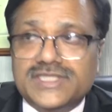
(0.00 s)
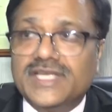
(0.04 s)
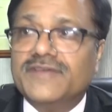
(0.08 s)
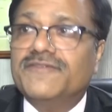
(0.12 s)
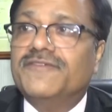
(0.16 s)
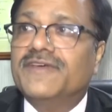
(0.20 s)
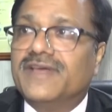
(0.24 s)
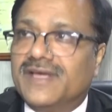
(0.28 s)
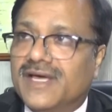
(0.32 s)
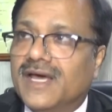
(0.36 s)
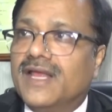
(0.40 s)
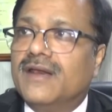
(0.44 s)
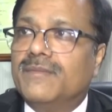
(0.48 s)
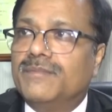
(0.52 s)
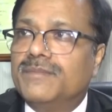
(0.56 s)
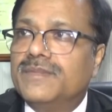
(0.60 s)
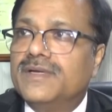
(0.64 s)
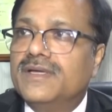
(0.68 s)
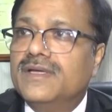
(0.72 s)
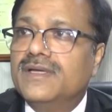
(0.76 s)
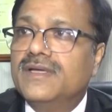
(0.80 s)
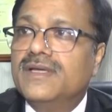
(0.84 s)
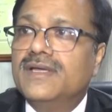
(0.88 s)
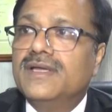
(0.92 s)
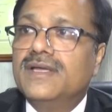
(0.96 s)
से विकल्प
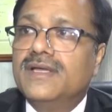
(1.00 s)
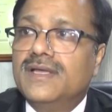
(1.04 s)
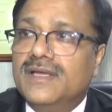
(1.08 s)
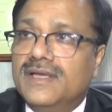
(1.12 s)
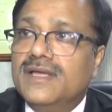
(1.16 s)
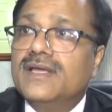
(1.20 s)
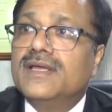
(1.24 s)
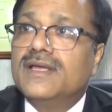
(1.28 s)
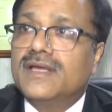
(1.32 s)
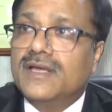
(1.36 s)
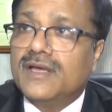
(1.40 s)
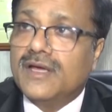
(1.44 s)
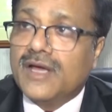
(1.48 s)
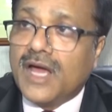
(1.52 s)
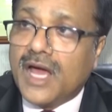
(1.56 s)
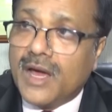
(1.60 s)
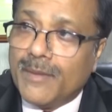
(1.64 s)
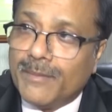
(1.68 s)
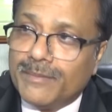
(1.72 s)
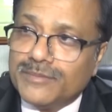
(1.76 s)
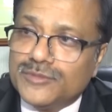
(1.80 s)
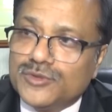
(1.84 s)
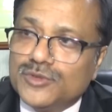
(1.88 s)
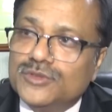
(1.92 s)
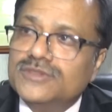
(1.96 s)
जी
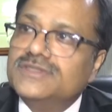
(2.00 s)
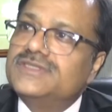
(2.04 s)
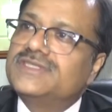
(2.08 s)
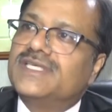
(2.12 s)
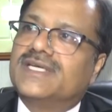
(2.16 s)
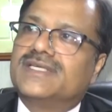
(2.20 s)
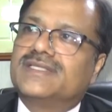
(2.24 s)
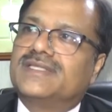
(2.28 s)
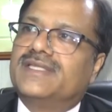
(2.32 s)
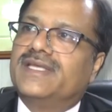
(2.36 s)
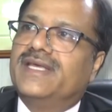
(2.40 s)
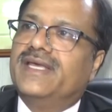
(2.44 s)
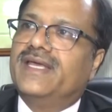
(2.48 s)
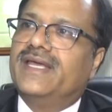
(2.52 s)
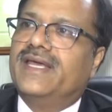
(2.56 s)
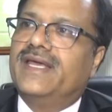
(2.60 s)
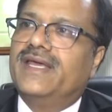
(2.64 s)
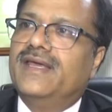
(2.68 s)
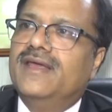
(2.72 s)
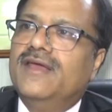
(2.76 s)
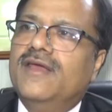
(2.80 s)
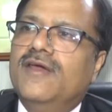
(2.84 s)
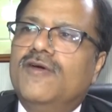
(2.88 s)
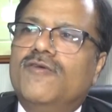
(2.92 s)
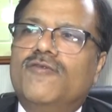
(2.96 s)
हम चुन सकते हैं
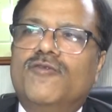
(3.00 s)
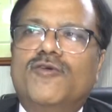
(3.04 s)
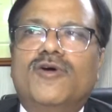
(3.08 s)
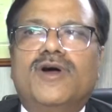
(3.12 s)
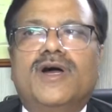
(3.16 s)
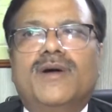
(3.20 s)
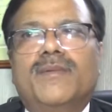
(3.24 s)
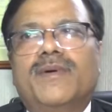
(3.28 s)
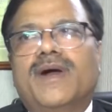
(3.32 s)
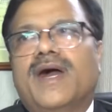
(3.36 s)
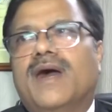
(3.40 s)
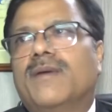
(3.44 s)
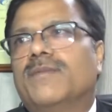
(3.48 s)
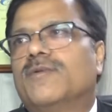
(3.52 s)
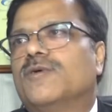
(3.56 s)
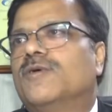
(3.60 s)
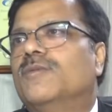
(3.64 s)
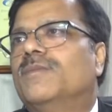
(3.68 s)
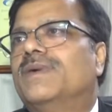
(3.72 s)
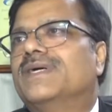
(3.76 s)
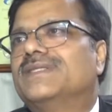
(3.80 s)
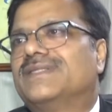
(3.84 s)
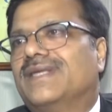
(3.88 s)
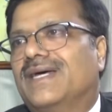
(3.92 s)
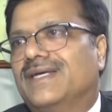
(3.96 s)
वो हम आपको
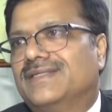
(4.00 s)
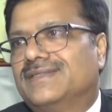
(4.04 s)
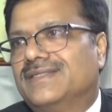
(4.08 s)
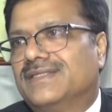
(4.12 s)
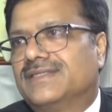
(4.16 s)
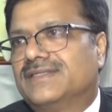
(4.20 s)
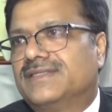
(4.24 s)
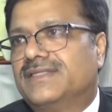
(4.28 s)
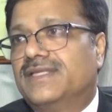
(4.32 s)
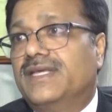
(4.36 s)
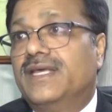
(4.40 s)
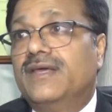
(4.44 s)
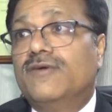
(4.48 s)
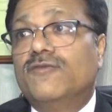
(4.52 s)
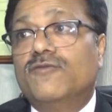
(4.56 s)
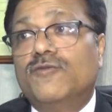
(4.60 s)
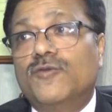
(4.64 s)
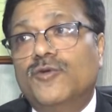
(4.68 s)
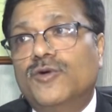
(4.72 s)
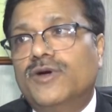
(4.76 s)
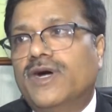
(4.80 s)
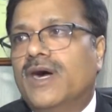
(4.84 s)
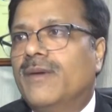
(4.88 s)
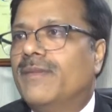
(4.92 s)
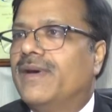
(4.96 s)
बता सकते हैं
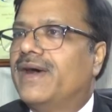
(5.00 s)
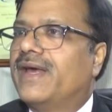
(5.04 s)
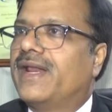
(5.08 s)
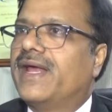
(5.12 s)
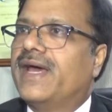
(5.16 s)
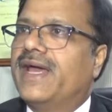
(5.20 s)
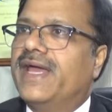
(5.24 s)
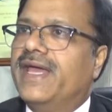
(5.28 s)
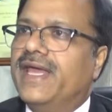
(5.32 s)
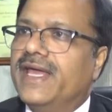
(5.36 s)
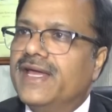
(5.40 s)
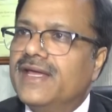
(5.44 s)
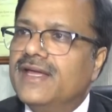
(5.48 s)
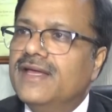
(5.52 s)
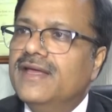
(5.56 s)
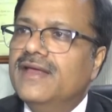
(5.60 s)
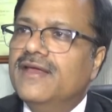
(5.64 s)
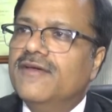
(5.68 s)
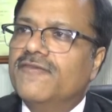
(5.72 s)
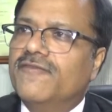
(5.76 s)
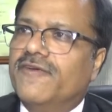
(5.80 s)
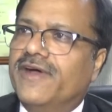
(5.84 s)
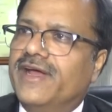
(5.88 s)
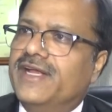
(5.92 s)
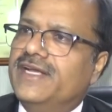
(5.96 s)
वो हमारा एक
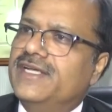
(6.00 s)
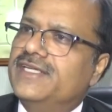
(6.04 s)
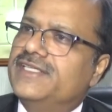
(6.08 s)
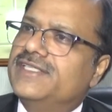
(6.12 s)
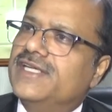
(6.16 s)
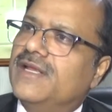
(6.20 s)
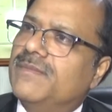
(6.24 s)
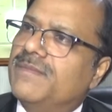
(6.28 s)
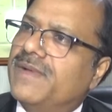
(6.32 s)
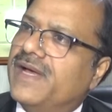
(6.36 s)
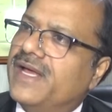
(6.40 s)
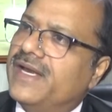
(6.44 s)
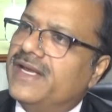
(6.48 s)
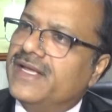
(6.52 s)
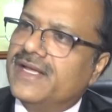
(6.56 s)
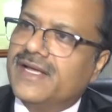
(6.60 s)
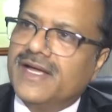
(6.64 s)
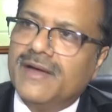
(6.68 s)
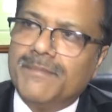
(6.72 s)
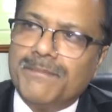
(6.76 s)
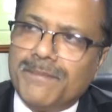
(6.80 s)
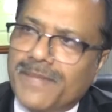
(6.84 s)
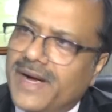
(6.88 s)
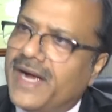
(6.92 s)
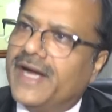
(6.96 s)
फाइनेंशियल प्लानिंग का
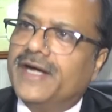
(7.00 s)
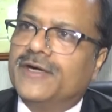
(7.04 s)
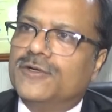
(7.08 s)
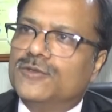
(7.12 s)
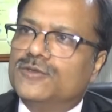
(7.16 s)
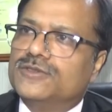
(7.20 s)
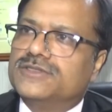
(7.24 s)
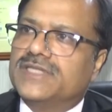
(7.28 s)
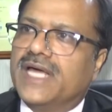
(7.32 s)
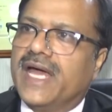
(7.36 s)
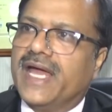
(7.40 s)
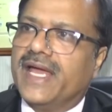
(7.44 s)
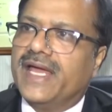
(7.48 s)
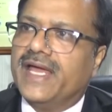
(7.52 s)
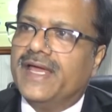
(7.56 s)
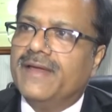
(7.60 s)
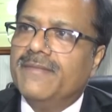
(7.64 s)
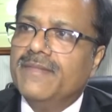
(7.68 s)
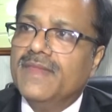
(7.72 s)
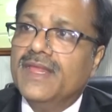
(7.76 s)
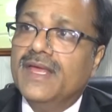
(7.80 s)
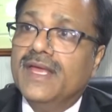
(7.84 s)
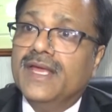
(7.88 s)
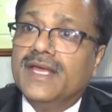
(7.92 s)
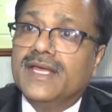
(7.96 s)
पार्ट होता है
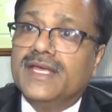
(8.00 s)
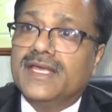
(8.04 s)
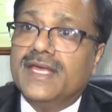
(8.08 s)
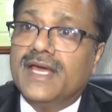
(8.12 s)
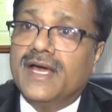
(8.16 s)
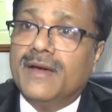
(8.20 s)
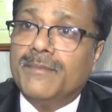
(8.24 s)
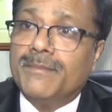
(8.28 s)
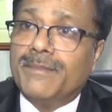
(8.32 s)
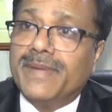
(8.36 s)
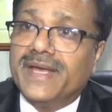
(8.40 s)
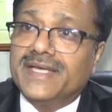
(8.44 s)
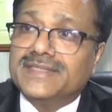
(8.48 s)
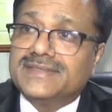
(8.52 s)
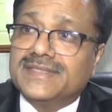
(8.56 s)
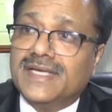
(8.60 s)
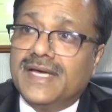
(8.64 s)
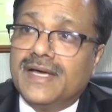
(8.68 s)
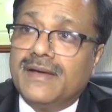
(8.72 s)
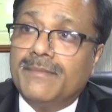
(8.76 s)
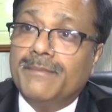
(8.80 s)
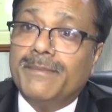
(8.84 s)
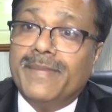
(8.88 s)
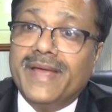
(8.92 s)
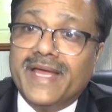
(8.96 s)
कि हम पैसा
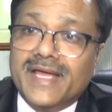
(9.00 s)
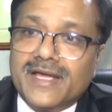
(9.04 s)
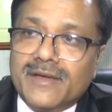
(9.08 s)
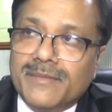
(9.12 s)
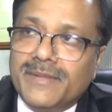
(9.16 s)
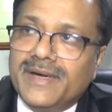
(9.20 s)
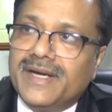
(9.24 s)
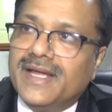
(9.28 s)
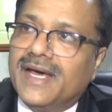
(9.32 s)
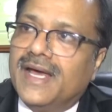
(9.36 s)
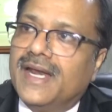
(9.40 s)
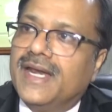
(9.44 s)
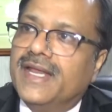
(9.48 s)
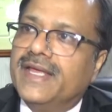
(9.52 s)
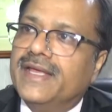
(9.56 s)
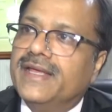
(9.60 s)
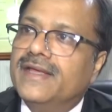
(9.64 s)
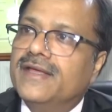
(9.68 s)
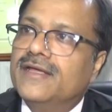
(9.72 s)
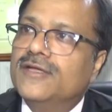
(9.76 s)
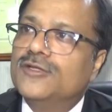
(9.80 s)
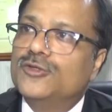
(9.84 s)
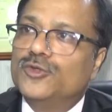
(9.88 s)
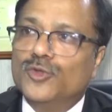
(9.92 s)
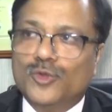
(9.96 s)
बैंक में डालें
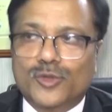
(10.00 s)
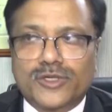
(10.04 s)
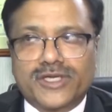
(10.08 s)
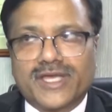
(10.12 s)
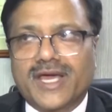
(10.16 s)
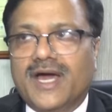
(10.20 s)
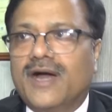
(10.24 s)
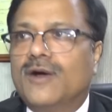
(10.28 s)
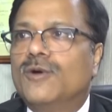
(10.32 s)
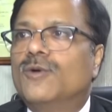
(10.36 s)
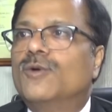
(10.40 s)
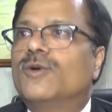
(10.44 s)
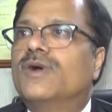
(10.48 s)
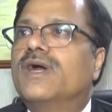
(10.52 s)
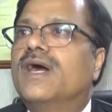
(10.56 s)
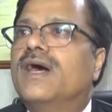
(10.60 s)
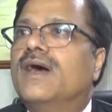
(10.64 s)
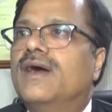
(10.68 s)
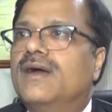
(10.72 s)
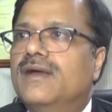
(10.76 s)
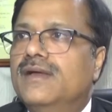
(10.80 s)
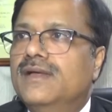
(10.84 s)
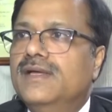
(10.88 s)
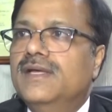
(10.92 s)
तो क्या होगा